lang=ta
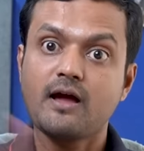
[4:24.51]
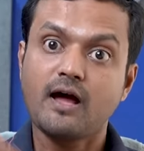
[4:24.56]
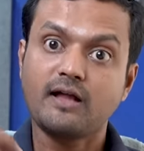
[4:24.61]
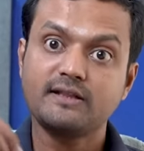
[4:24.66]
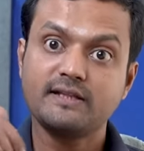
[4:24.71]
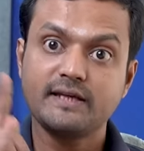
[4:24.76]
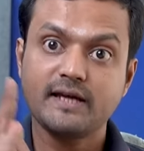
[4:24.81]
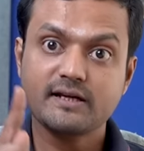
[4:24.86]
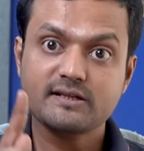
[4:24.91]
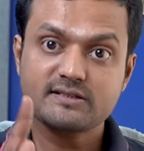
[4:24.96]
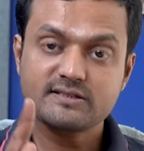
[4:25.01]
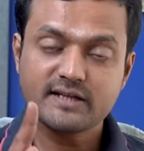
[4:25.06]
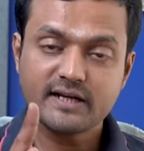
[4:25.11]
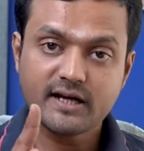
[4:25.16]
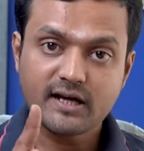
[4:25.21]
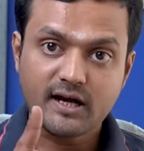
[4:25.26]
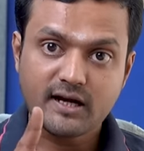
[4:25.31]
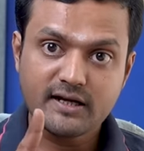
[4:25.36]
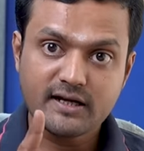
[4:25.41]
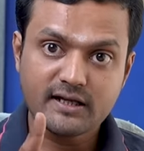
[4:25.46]
அந்த
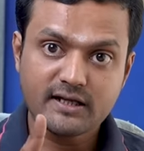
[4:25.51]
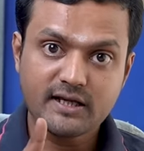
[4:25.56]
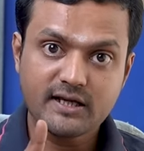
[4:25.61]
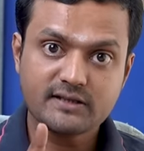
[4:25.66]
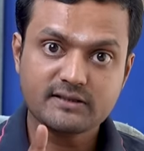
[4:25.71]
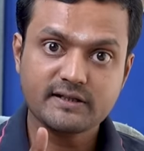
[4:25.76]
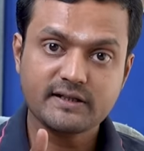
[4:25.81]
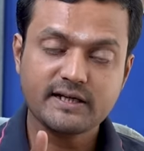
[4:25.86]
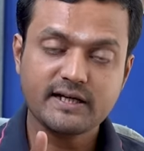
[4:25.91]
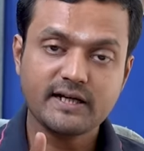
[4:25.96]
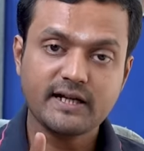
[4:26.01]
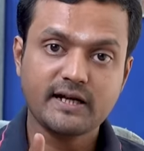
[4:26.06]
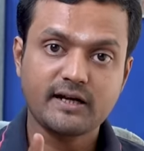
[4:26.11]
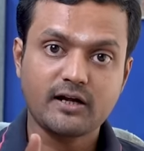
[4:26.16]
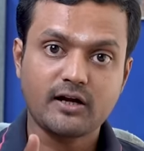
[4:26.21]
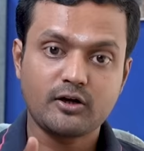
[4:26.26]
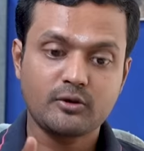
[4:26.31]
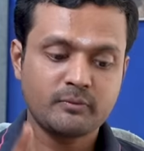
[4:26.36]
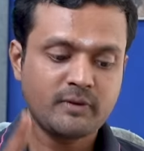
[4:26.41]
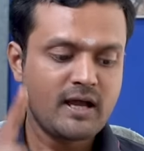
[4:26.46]
எக்ஸ்ரே கண்ணுக்கே
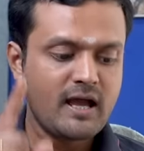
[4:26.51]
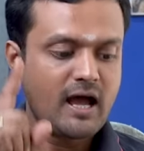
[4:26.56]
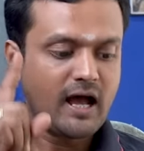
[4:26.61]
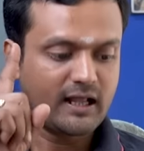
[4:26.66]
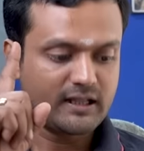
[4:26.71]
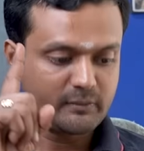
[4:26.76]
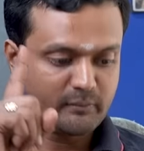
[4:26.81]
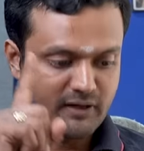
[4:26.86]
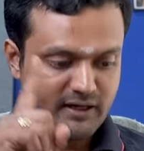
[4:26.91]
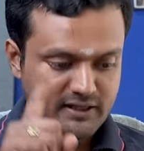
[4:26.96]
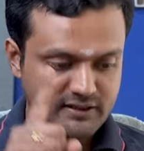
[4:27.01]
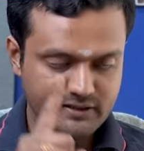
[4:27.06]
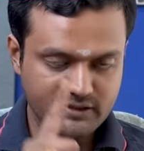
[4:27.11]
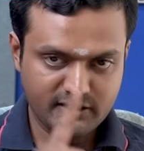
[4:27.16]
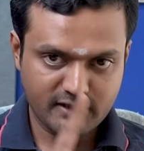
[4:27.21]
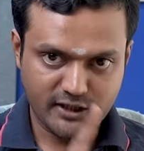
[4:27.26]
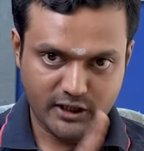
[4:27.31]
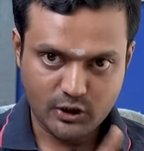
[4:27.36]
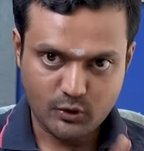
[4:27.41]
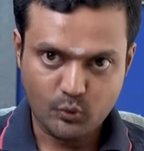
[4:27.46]
தெரியலைனாலும் அதை
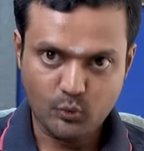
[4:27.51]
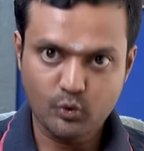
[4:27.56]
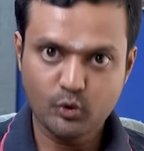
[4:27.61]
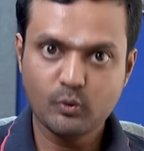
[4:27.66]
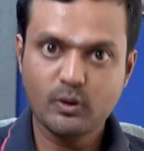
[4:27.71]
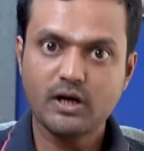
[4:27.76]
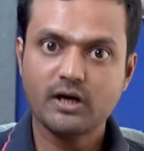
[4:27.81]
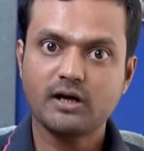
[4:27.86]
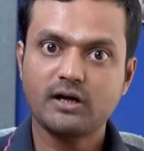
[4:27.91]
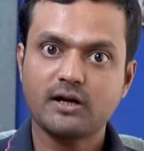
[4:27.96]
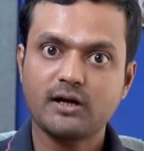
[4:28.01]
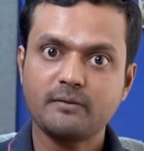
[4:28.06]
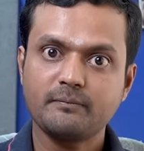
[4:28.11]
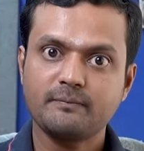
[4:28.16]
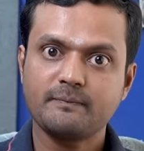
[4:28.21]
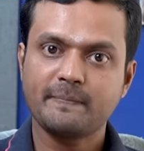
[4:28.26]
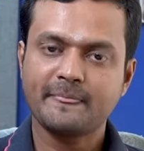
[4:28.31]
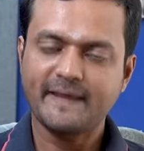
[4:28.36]
மனிதன் இன்றைக்கி உருவாக்குறான்